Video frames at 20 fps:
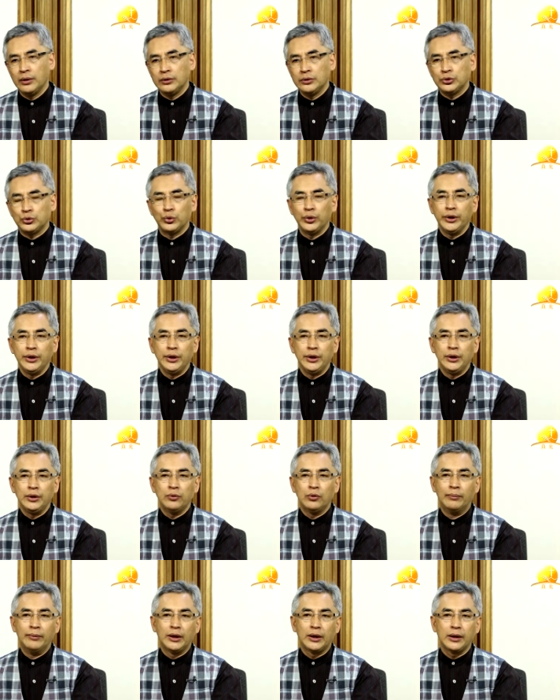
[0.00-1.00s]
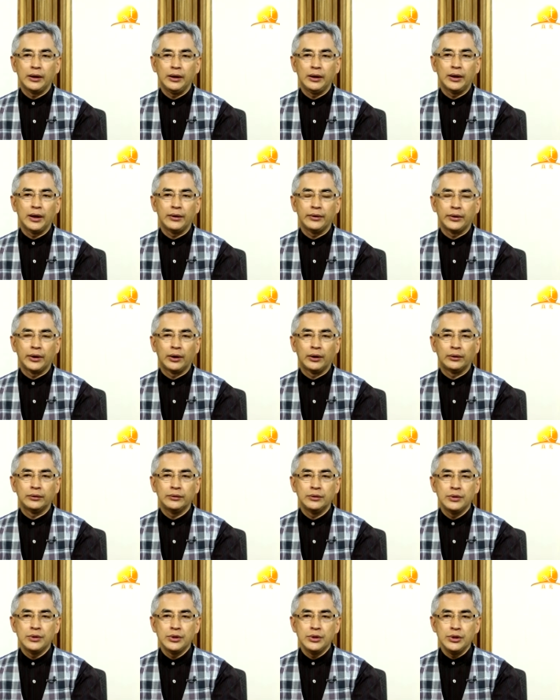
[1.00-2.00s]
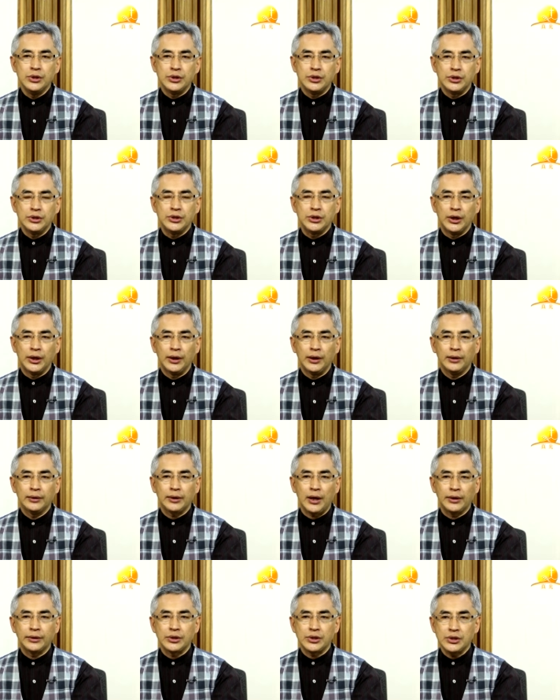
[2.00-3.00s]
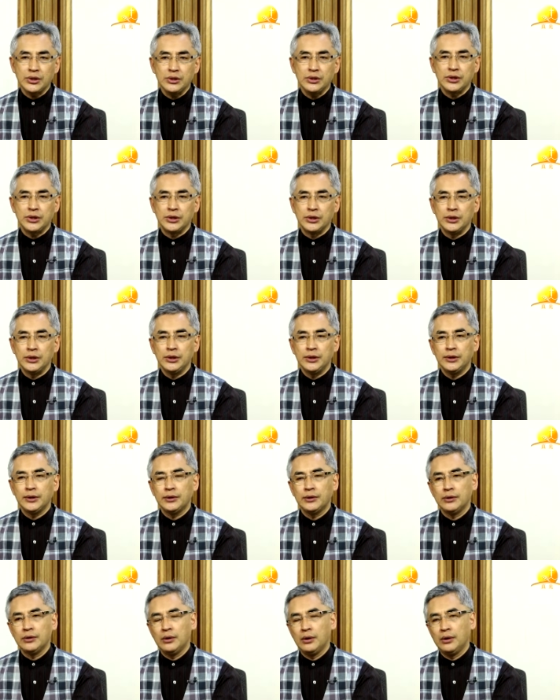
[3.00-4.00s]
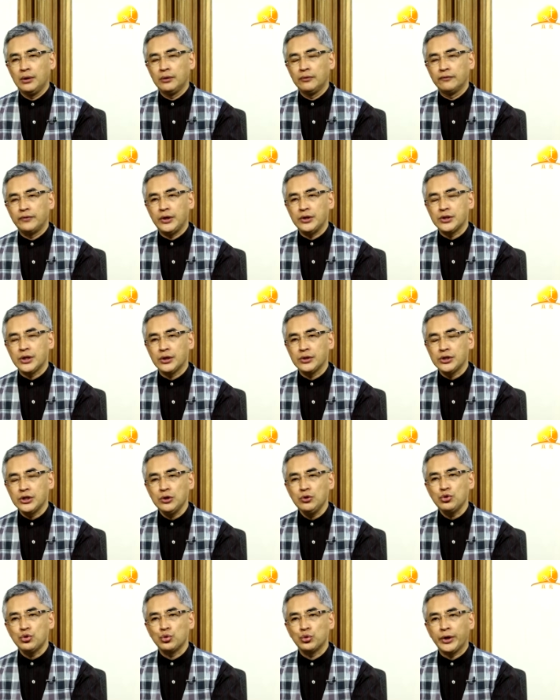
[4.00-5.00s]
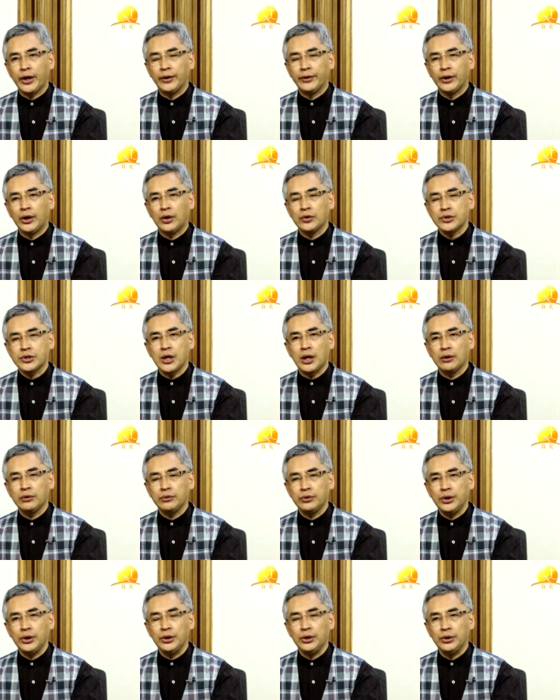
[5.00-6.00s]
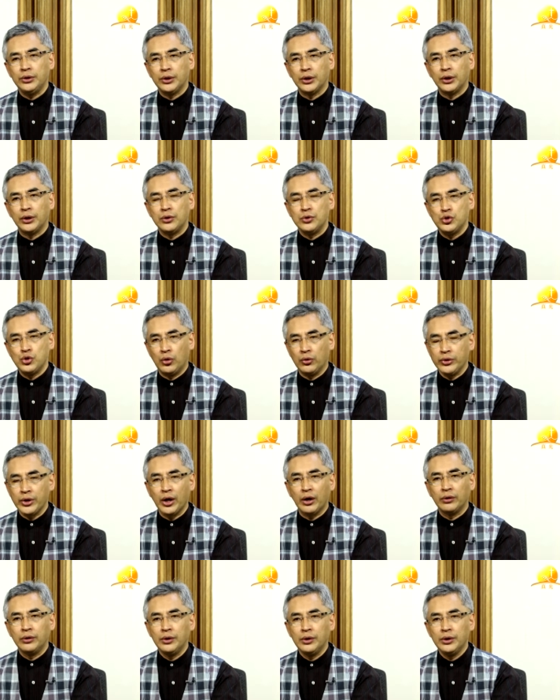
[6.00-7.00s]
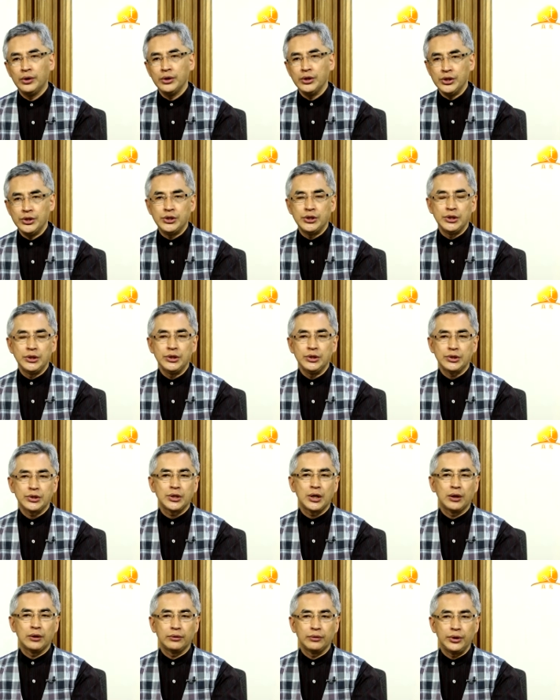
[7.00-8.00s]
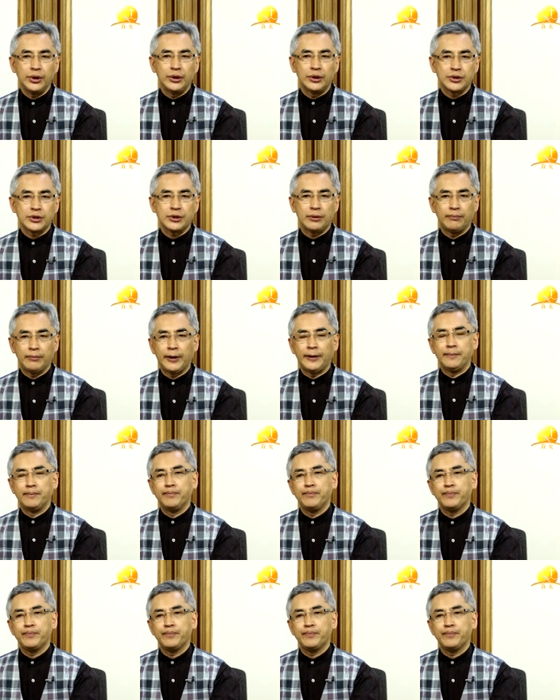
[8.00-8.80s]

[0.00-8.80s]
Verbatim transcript: 所以我们可以看到。以西结他的信息非常清楚，谈到上帝的荣耀以及上帝的审判，